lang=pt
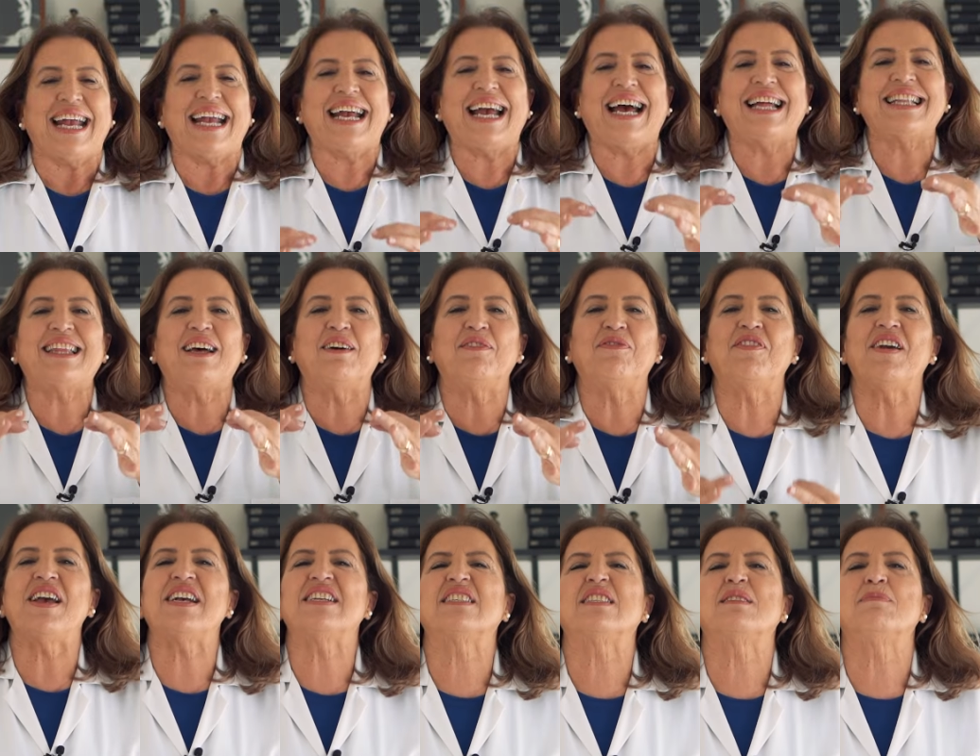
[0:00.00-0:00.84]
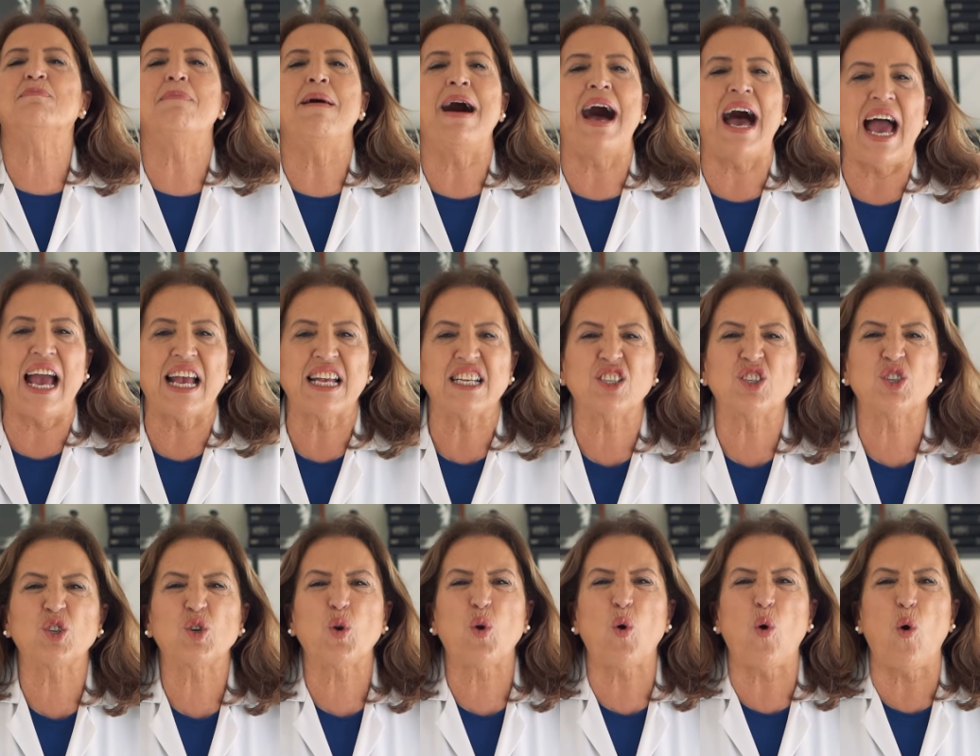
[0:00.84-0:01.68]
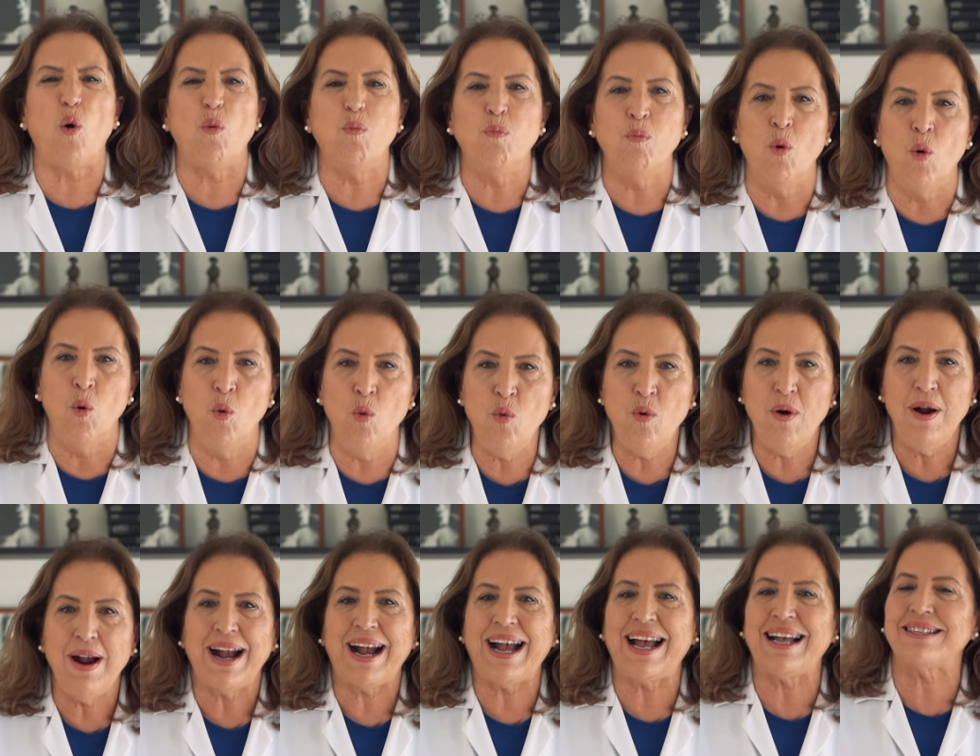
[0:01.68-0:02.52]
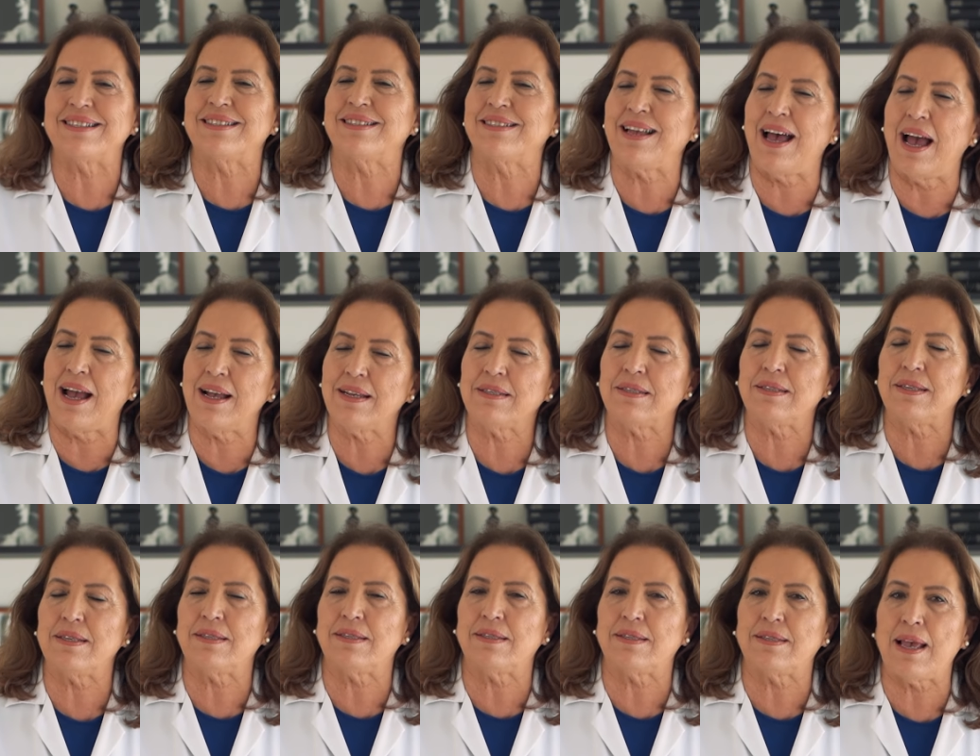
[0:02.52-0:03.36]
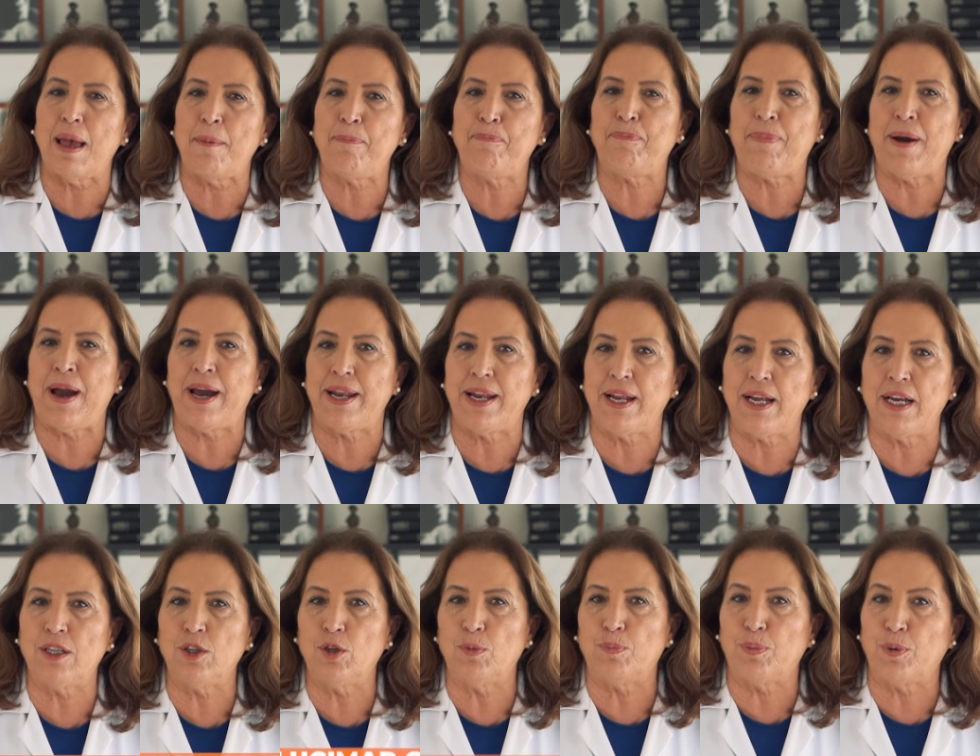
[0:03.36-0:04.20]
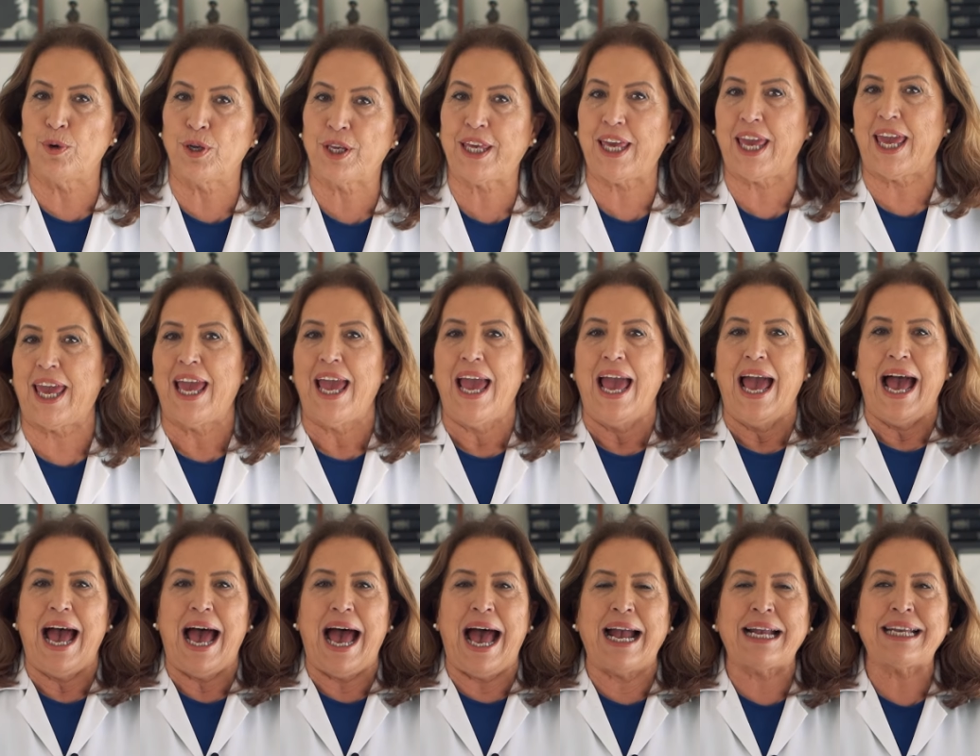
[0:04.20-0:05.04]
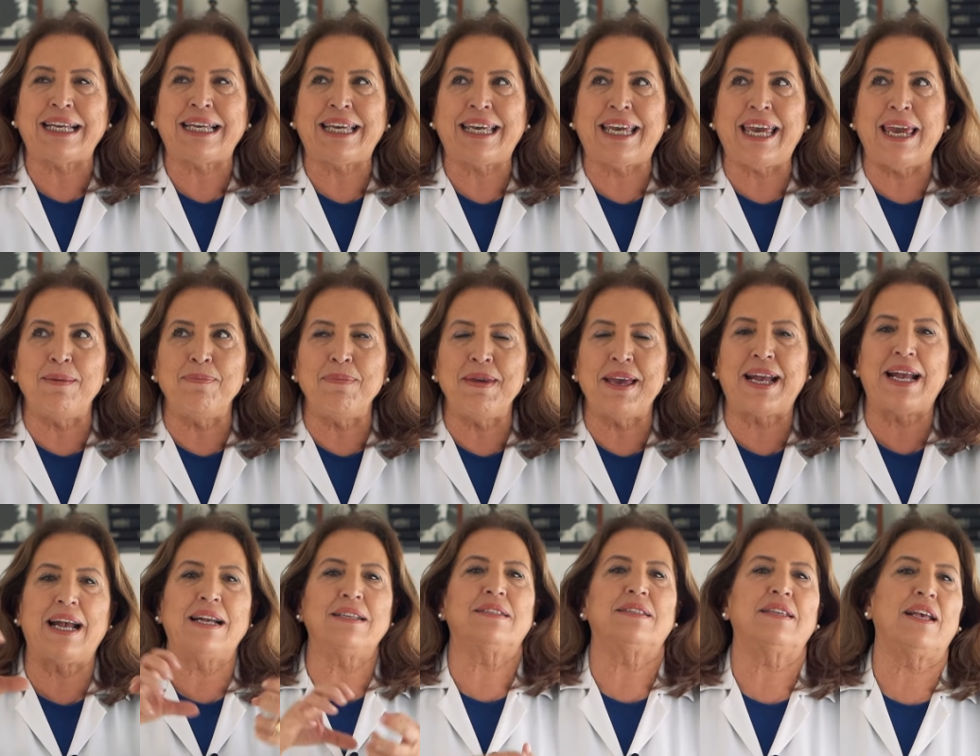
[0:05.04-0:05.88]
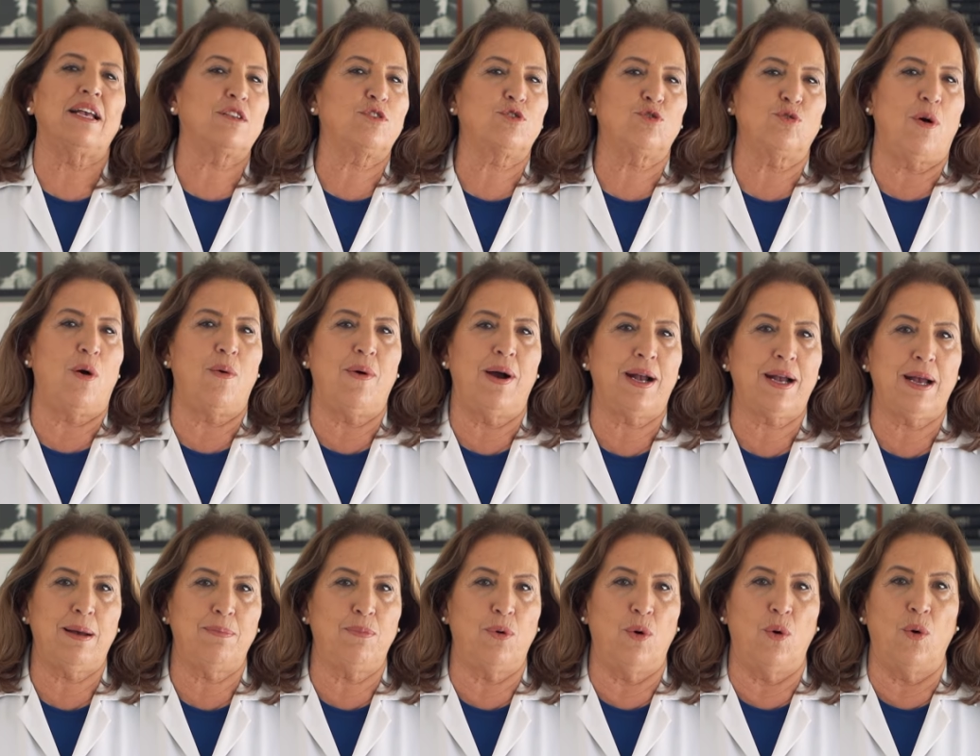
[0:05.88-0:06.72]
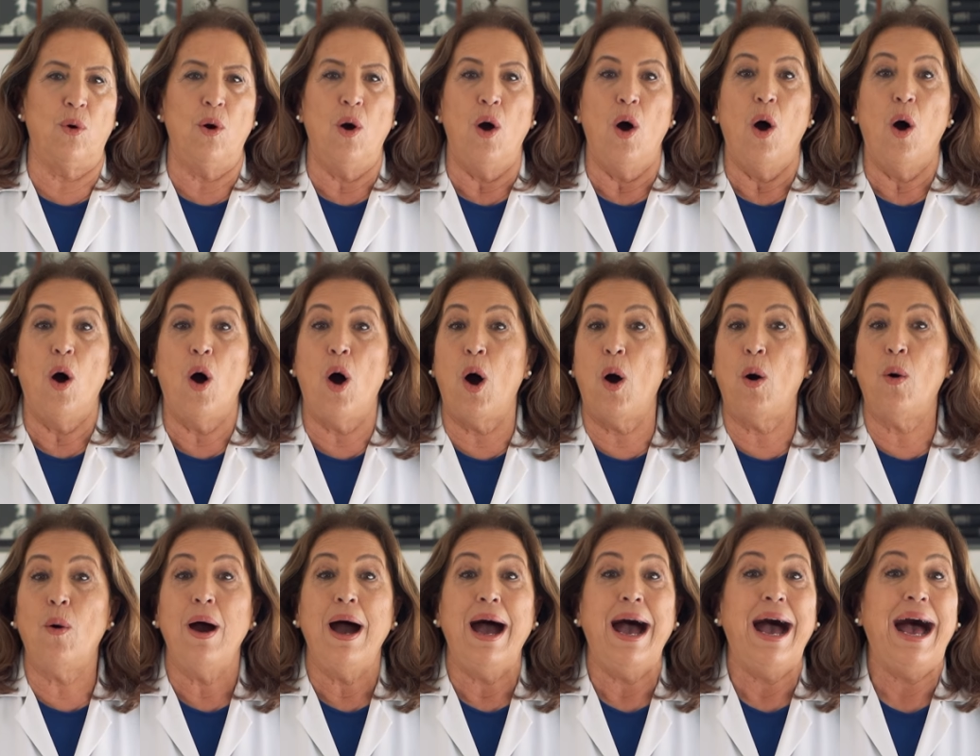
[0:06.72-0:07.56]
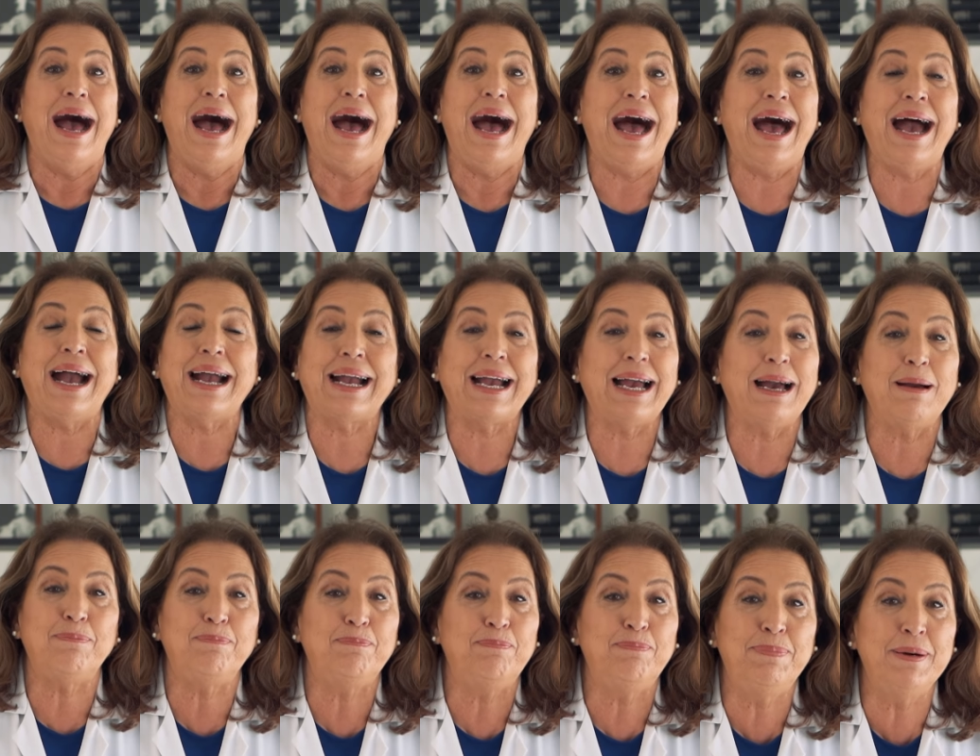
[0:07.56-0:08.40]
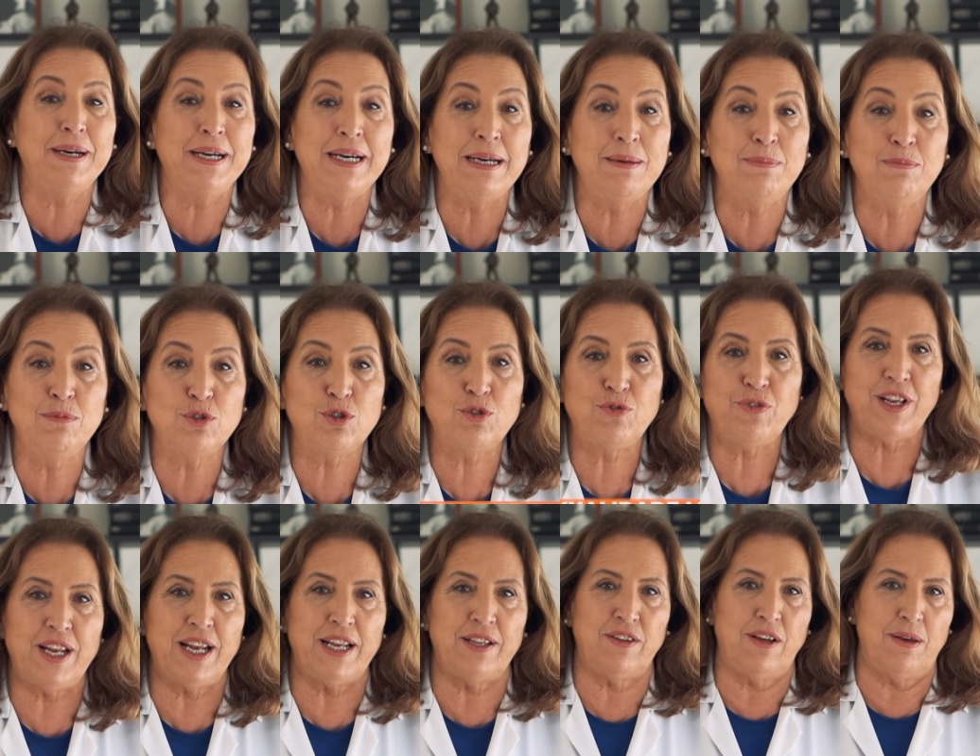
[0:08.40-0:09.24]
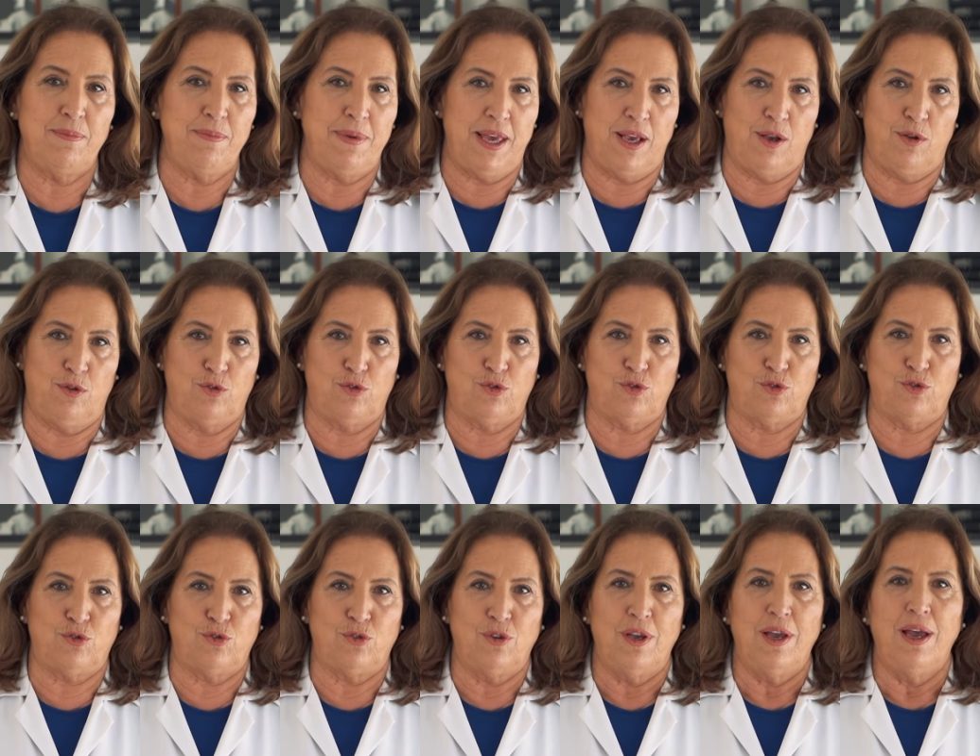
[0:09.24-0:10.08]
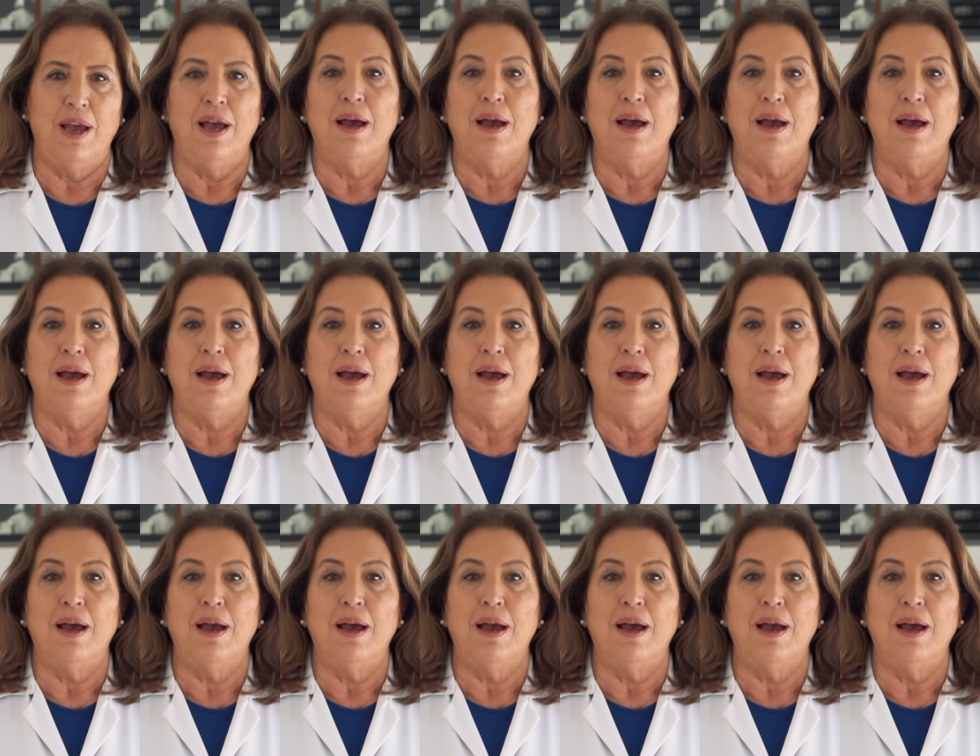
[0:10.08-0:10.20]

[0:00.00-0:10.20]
cada vez mais comum casais se separando porque a química sexual acabou ou acabamos virando amigos.